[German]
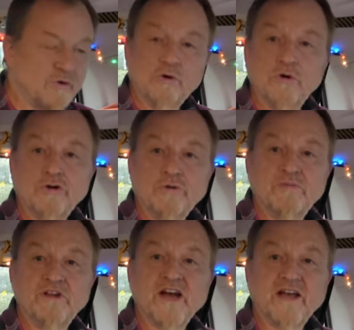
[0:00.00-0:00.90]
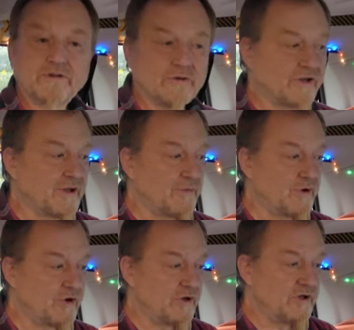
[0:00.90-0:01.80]
und im
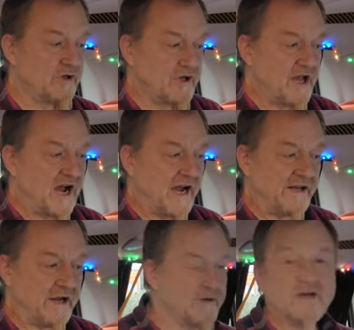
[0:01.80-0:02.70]
Direktorzimmer eine